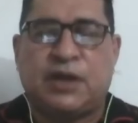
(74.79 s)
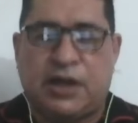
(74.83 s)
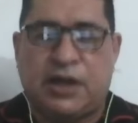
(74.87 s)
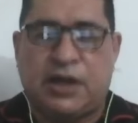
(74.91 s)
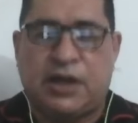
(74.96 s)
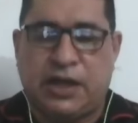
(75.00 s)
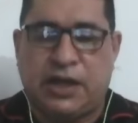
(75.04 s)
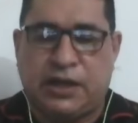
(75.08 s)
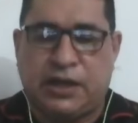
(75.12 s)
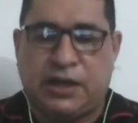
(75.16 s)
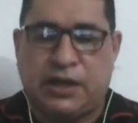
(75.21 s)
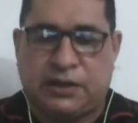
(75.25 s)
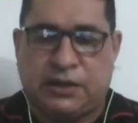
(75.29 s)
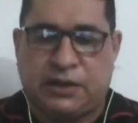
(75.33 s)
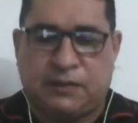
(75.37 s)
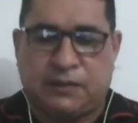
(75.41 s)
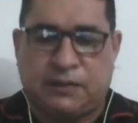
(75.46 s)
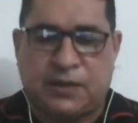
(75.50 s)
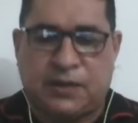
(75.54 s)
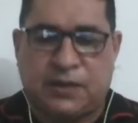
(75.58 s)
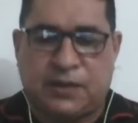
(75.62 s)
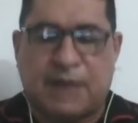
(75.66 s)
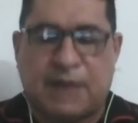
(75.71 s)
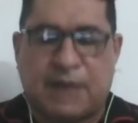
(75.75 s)
en
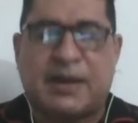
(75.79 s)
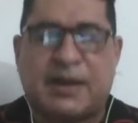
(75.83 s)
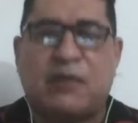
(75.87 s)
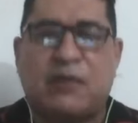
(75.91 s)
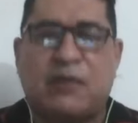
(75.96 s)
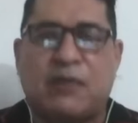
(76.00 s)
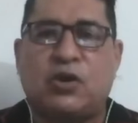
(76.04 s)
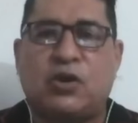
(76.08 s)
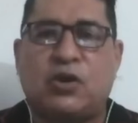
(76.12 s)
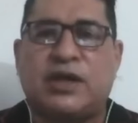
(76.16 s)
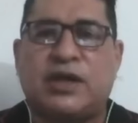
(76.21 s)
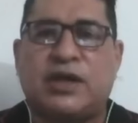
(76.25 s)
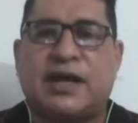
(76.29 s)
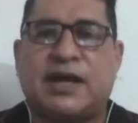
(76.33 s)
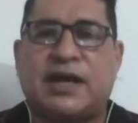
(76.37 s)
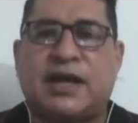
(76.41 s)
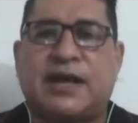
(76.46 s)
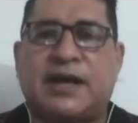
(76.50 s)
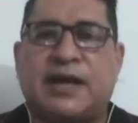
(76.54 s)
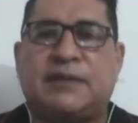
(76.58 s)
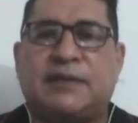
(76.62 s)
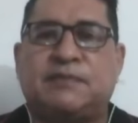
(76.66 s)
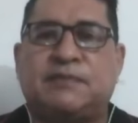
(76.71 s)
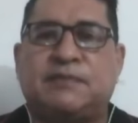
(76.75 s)
la
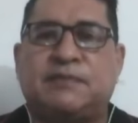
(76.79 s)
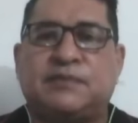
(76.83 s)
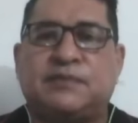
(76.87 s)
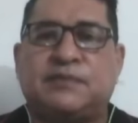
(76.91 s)
parabólica